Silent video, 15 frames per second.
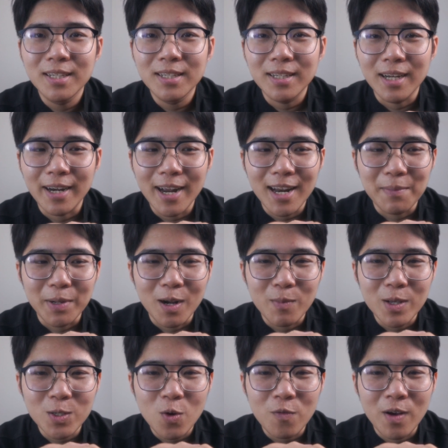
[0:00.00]
Thật ra là mình không
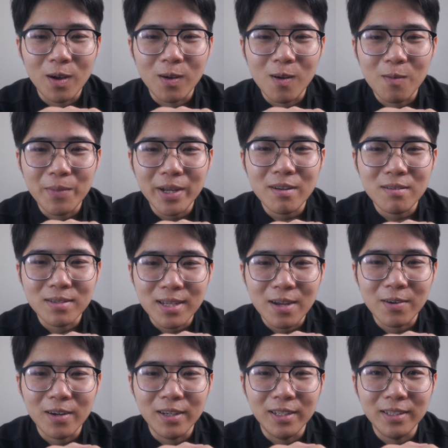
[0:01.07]
biết số phận của mic đó làm sao
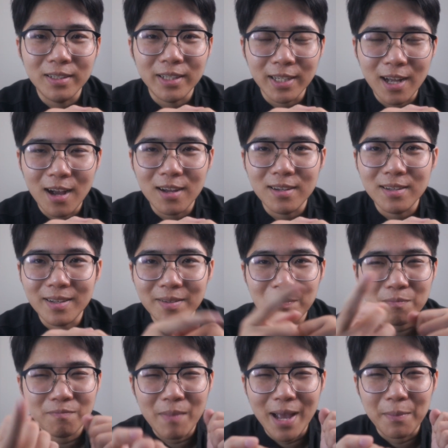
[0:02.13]
rồi thì đó
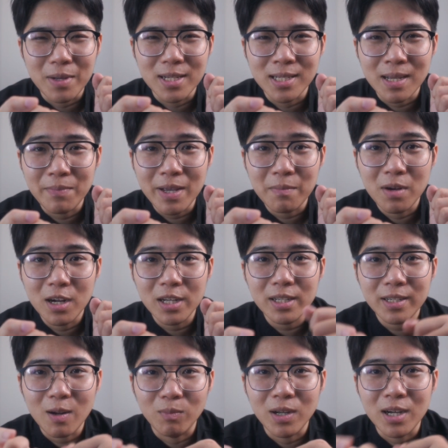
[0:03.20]
bạn mình sắm mic mới
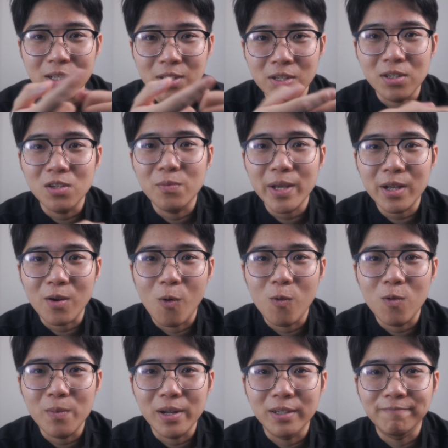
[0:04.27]
đồng thời sửa luôn mic cũ
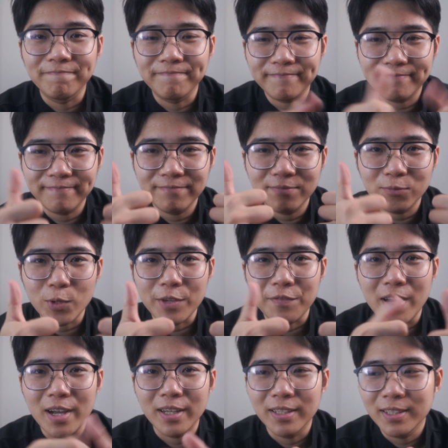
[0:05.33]
của mình tuyệt
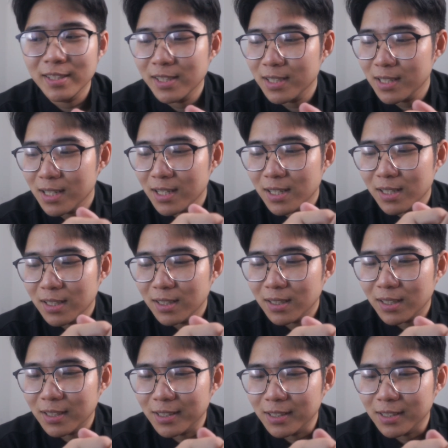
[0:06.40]
vời
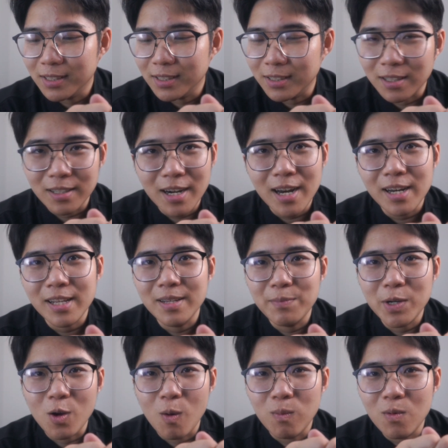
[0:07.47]
ờ, thật ra thì
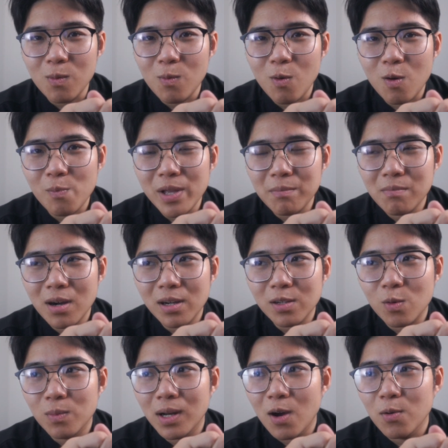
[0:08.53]
mình cũng muốn mua một mic mới
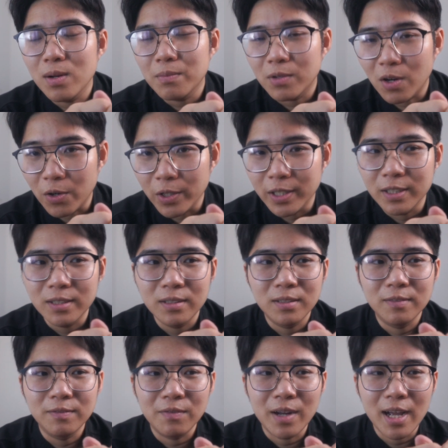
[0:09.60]
cũng lâu lắm rồi
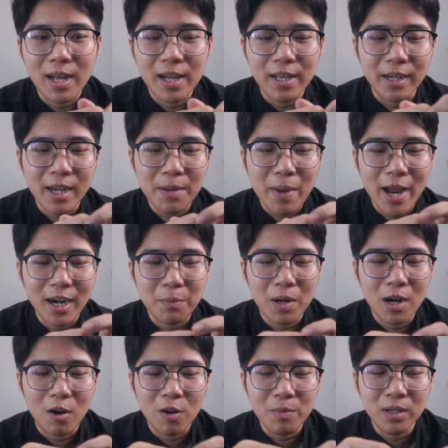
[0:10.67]
và các bạn nào mà
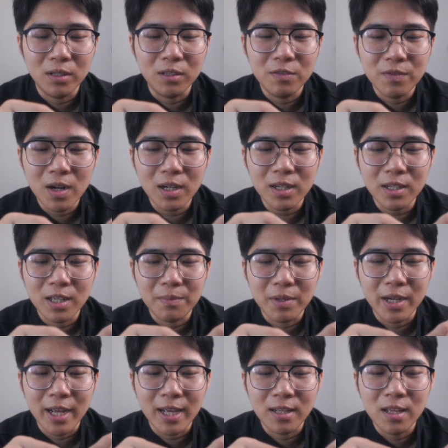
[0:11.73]
hỏi mình tư vấn á, thì
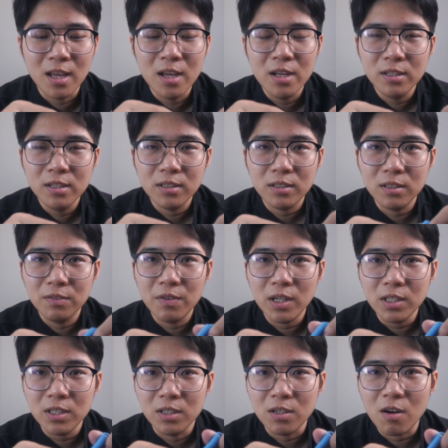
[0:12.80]
mình hay tư vấn
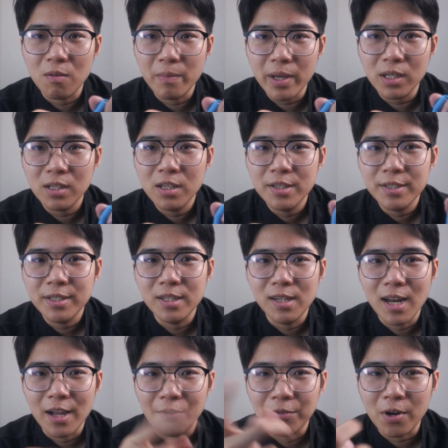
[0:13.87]
những con mic như
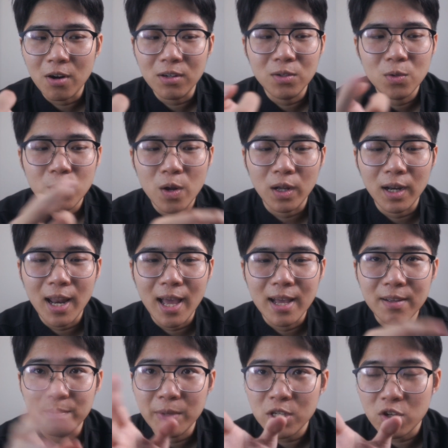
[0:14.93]
là Rod hoặc là
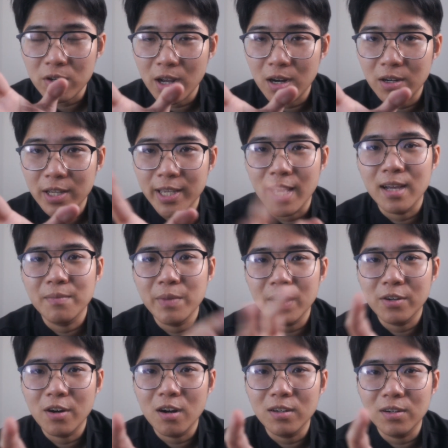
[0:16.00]
mic shotgun thôi nha, mic
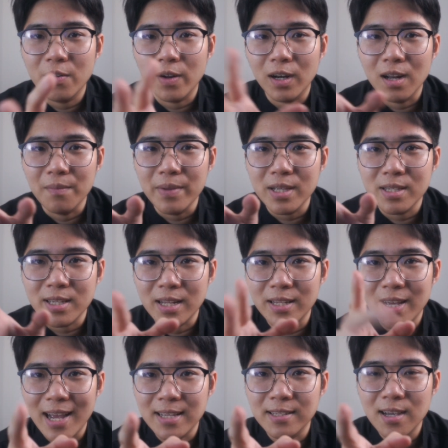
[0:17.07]
Rod hoặc là mic
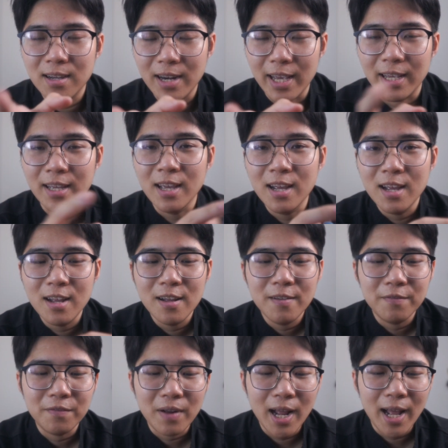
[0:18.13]
Sennheiser này
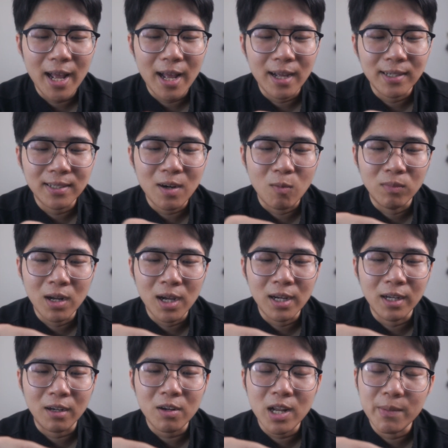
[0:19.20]
và đồng thời
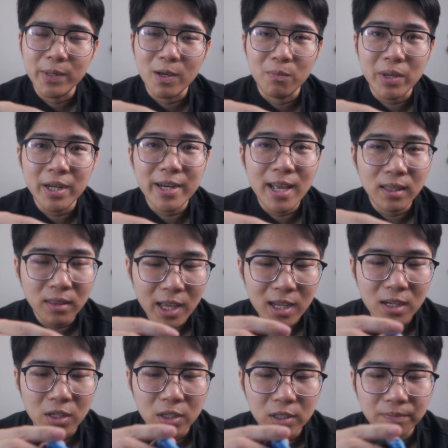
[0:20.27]
là có thêm dòng mic DT
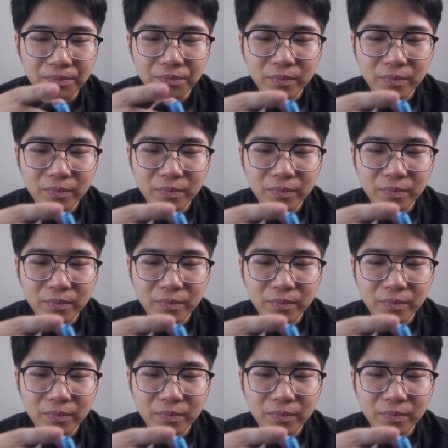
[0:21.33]
nữa